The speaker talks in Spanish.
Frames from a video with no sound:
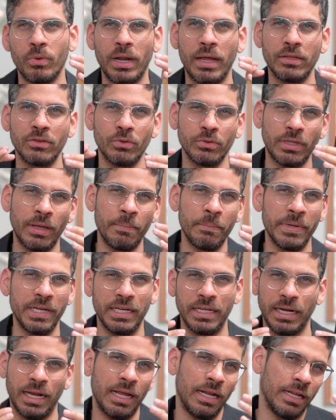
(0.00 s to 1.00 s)
unas notas
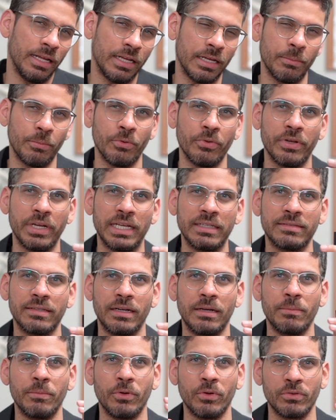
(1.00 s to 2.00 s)
minerales que podría
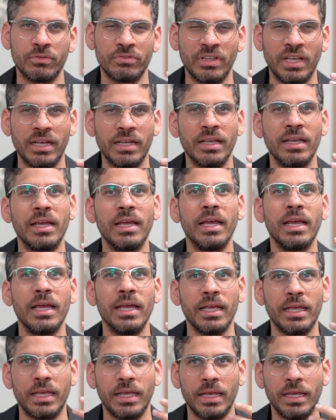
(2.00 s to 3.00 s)
ser ambroxan
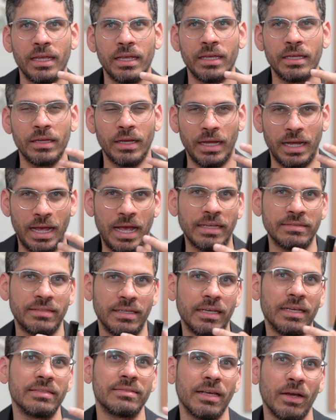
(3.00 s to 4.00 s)
que
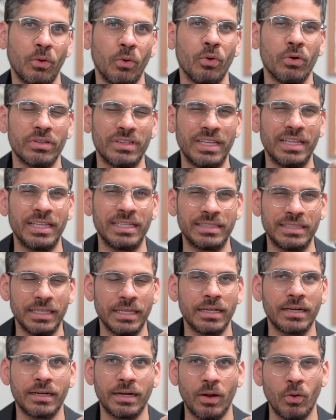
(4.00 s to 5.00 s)
hacen esa corte de
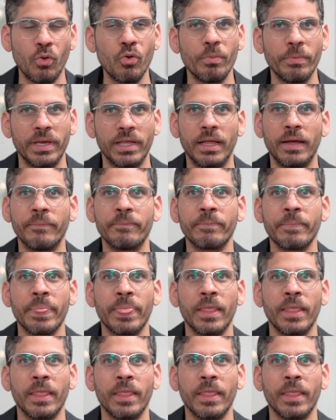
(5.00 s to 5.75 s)
tierra húmeda.